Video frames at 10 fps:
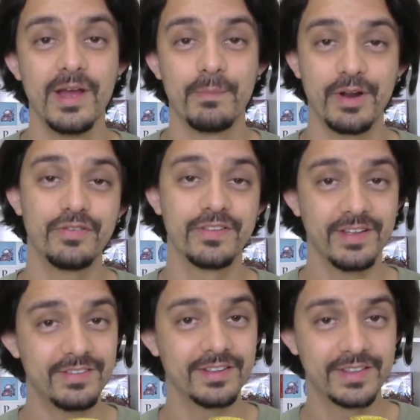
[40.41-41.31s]
para
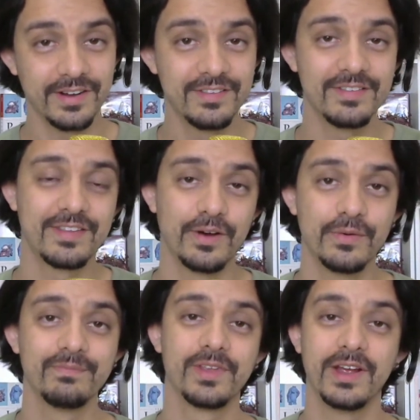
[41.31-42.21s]
fazer essa
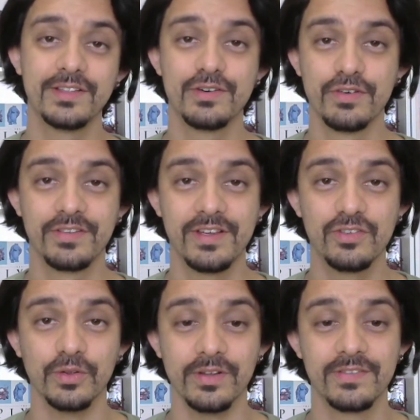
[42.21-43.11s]
transição entre
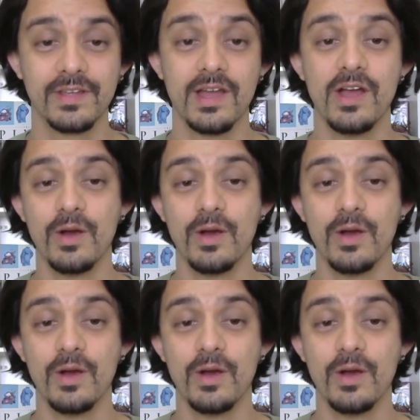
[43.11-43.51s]
vocês dois.